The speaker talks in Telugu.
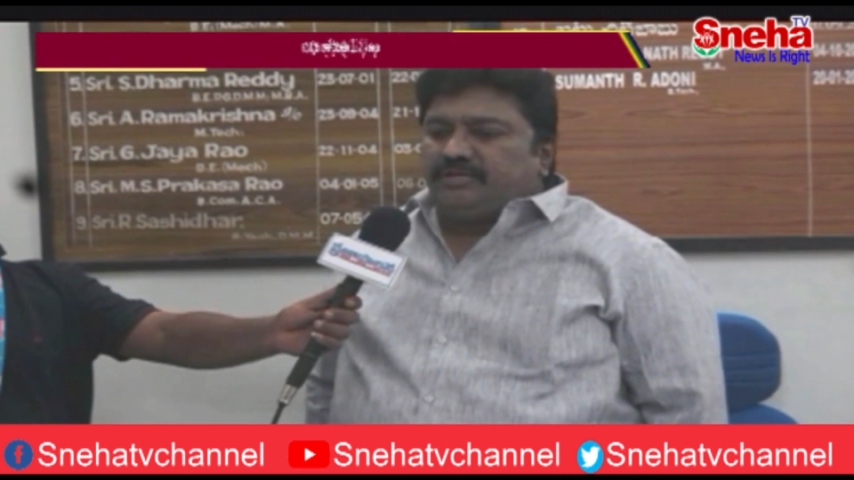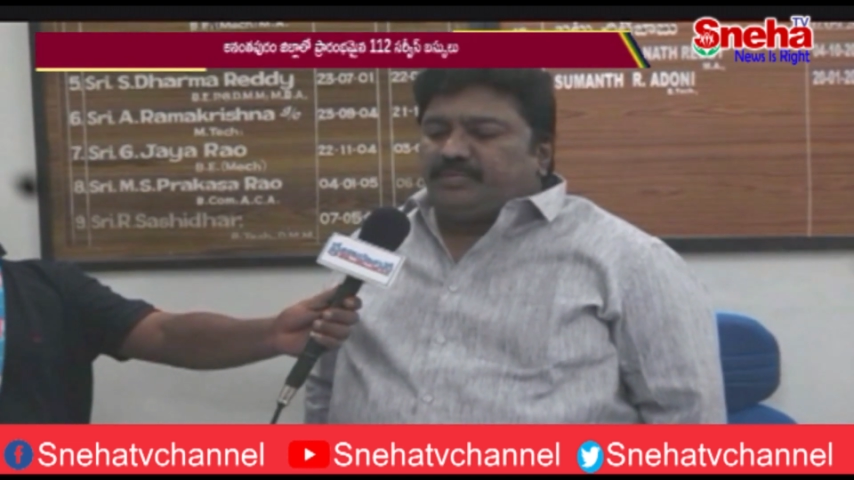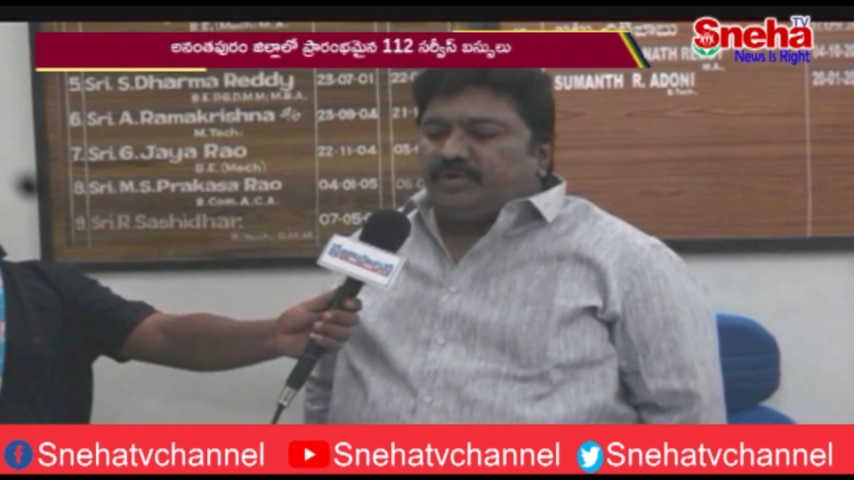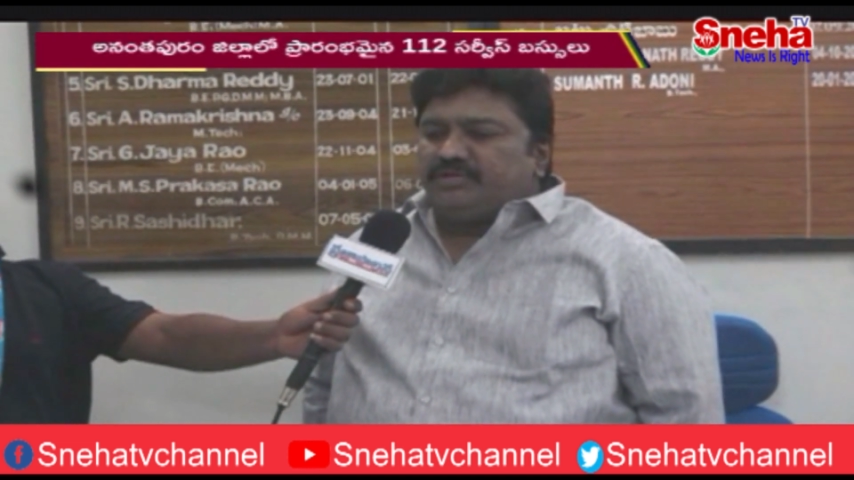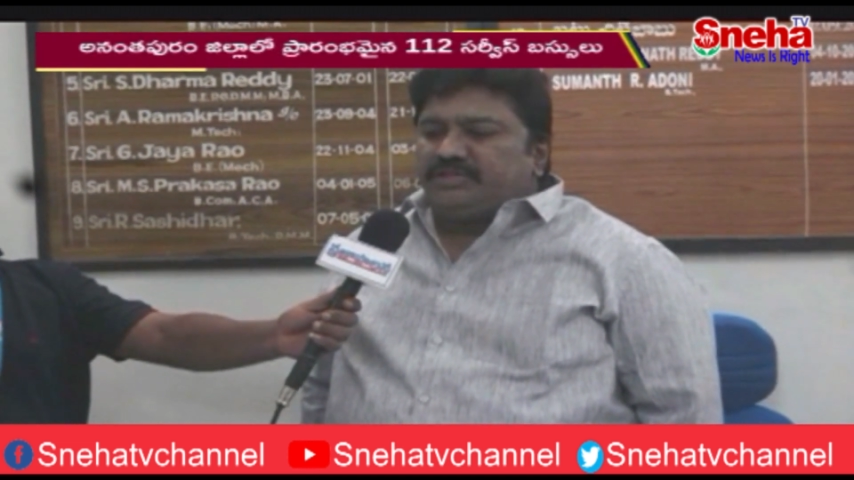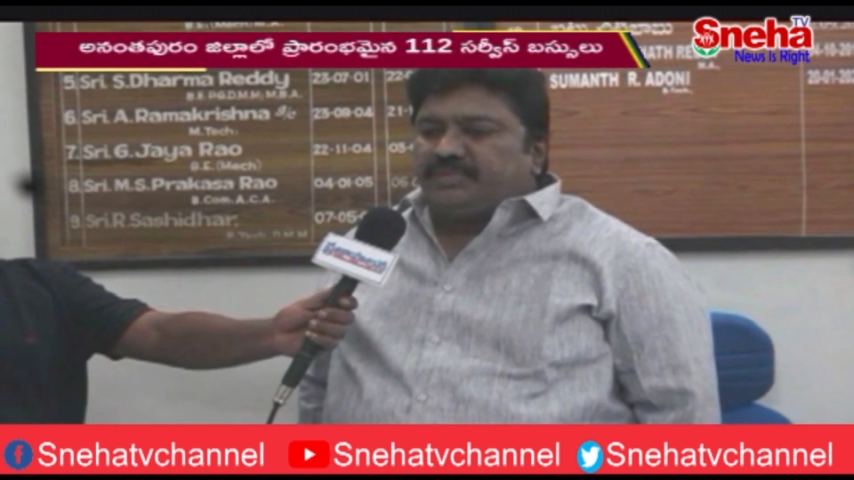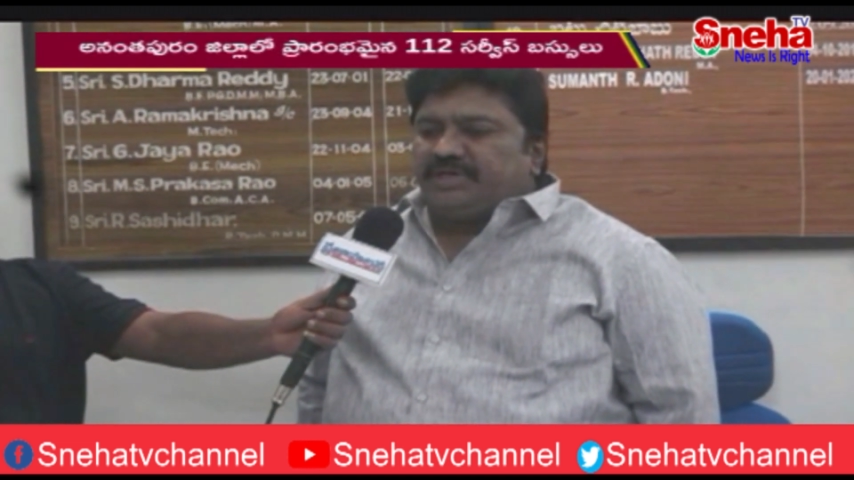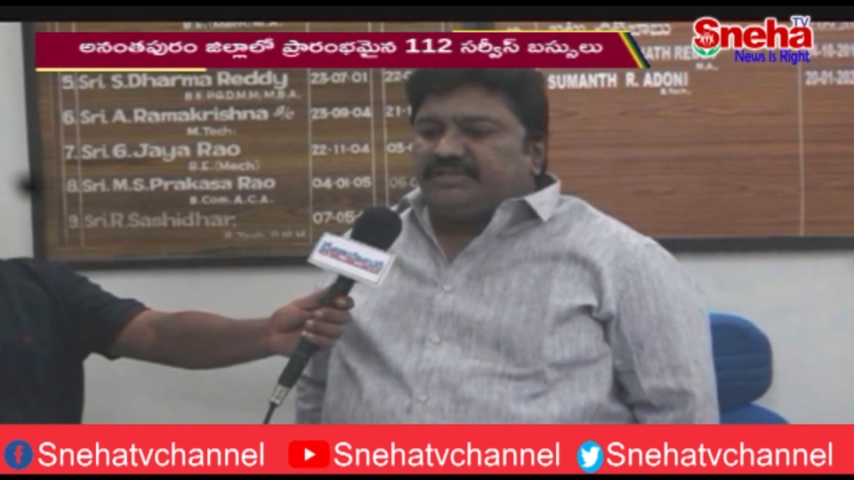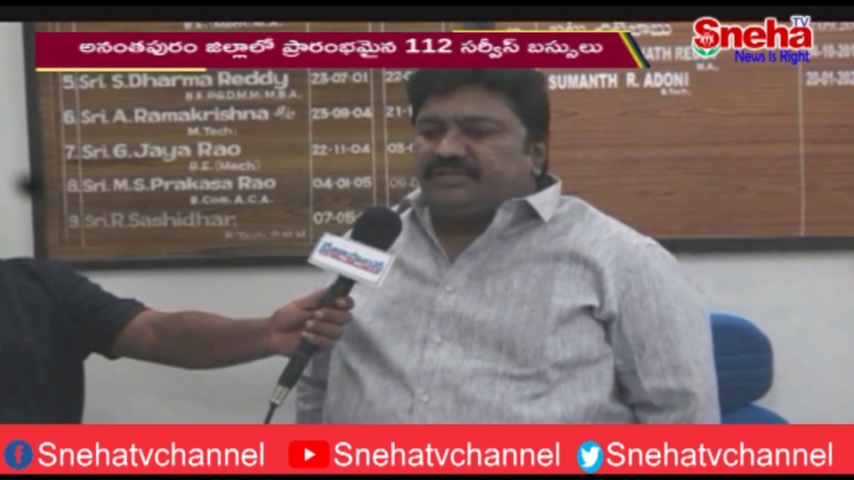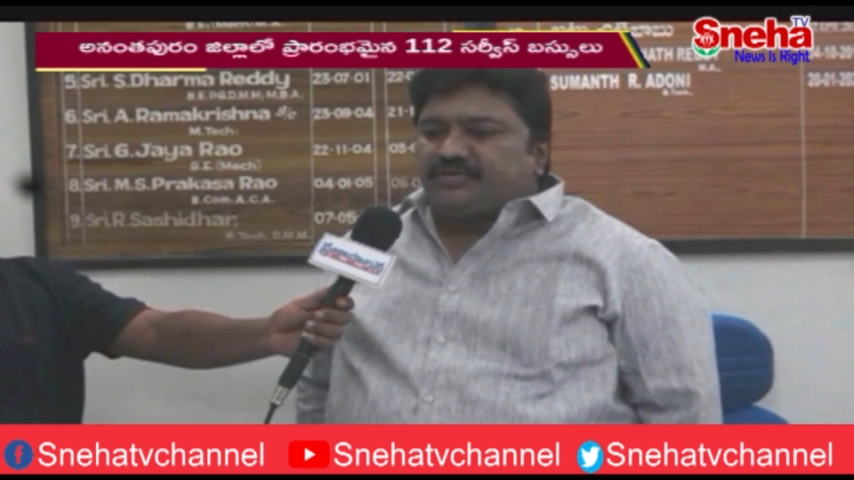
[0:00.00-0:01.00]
డిపోల నుంచి బయటకు